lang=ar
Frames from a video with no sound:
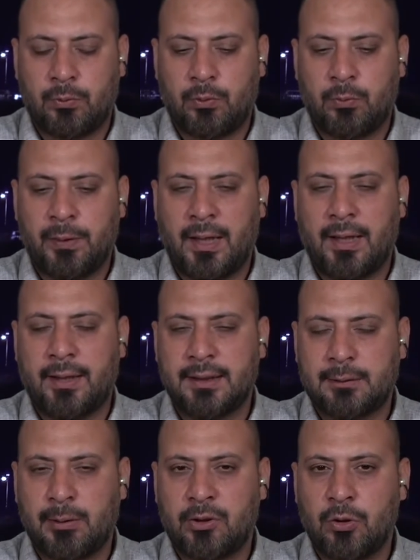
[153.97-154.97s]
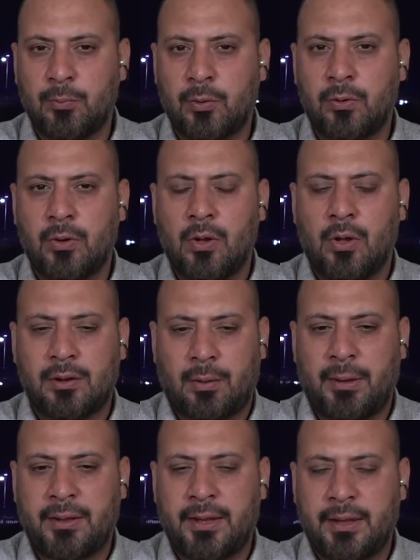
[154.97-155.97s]
وبها نسبة نمو
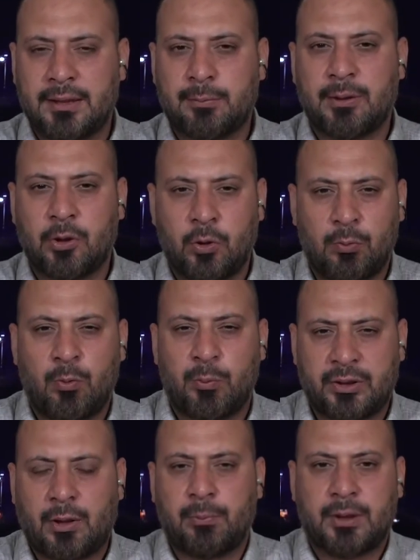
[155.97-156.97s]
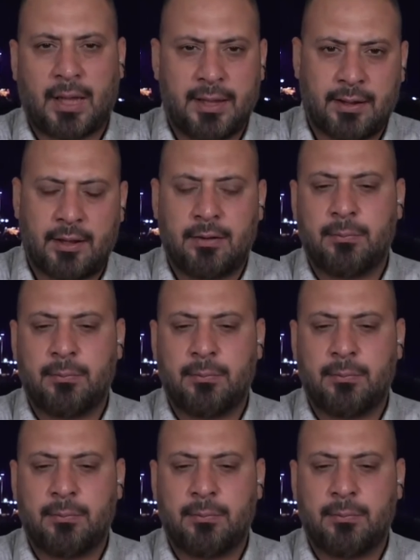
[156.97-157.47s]
طبعا هي نسبة النمو مرتبطة أيضا